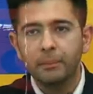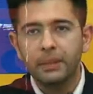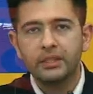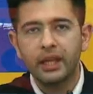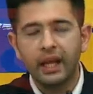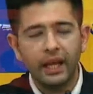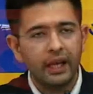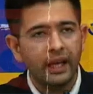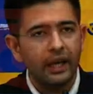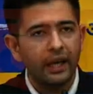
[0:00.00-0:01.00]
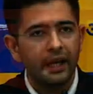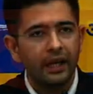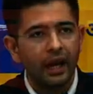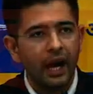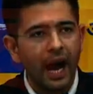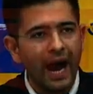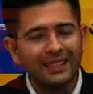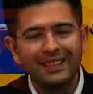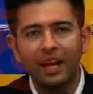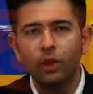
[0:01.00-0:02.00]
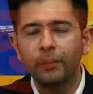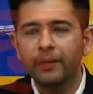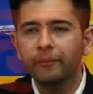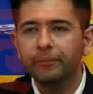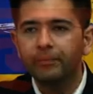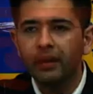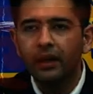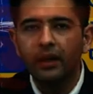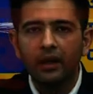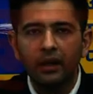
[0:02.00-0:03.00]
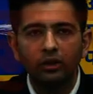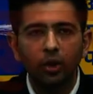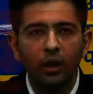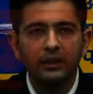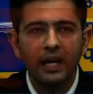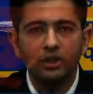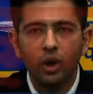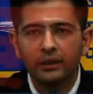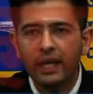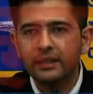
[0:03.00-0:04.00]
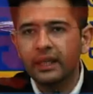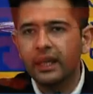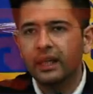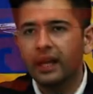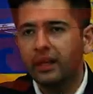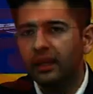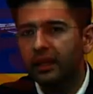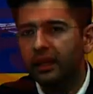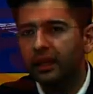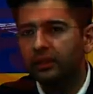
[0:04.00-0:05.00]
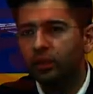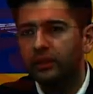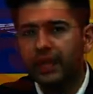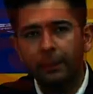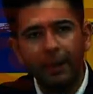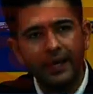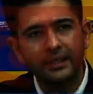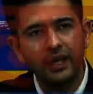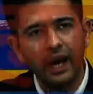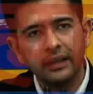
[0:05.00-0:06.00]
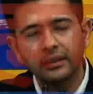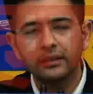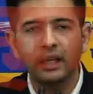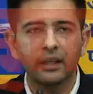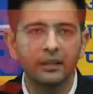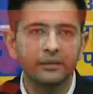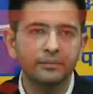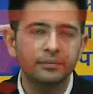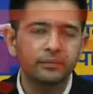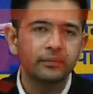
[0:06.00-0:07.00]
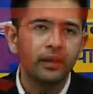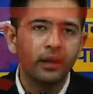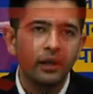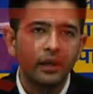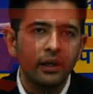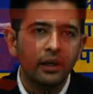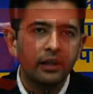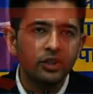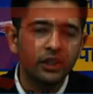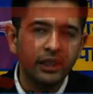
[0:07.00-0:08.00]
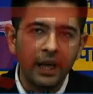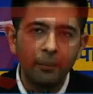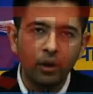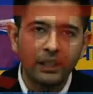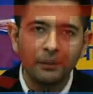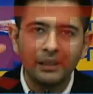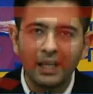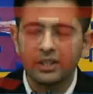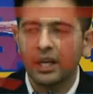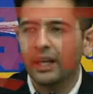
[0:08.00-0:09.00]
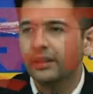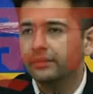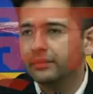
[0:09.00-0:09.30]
पिछले आठ सालों में 2014 से लेकर 2022 अंत तक जितने मुकदमे दर्ज करे